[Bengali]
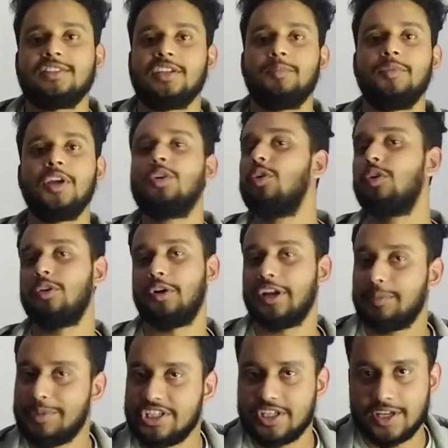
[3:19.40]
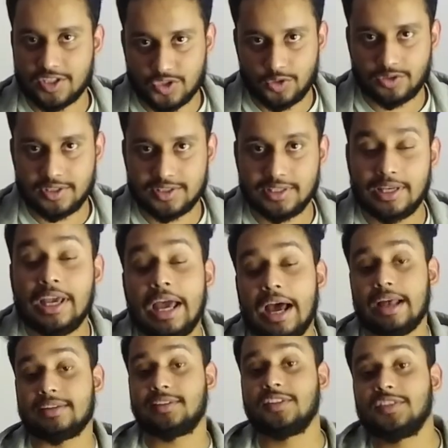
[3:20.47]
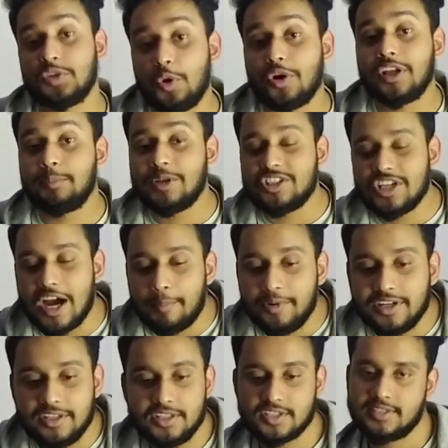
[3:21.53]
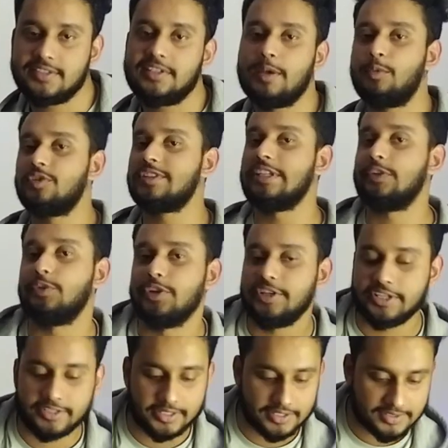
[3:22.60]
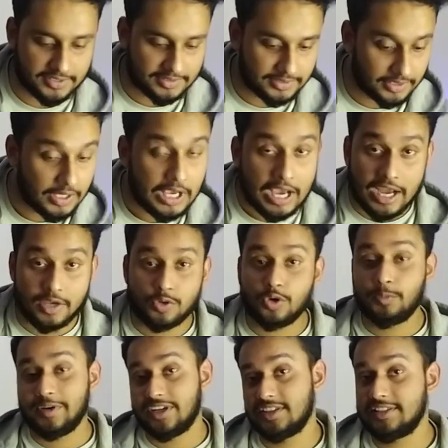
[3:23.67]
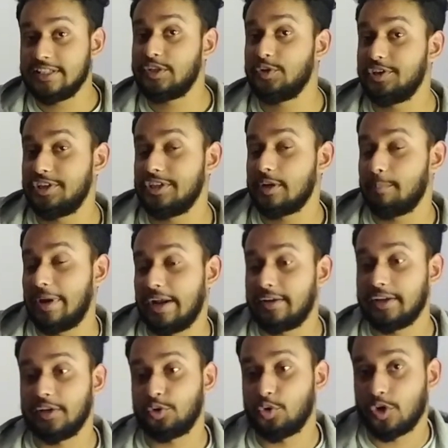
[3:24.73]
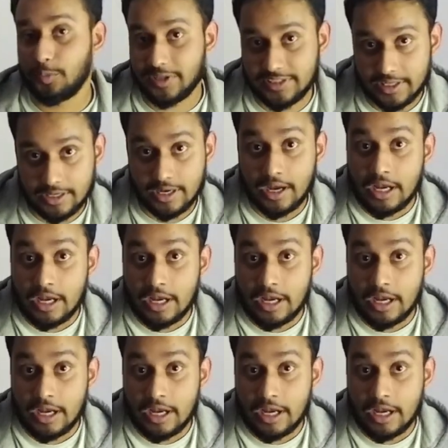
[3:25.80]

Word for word: সিস্টেম নিয়ে গুগল অনেক বেশি কাজ করতেছে আস্তে আস্তে অনেক বেশি আপডেট নিয়ে আসতেছে এবং সিকিউরিটি নিয়ে আসতেছে আই হোপ এটার সিকিউরিটিটা মেনটেন করবে তারা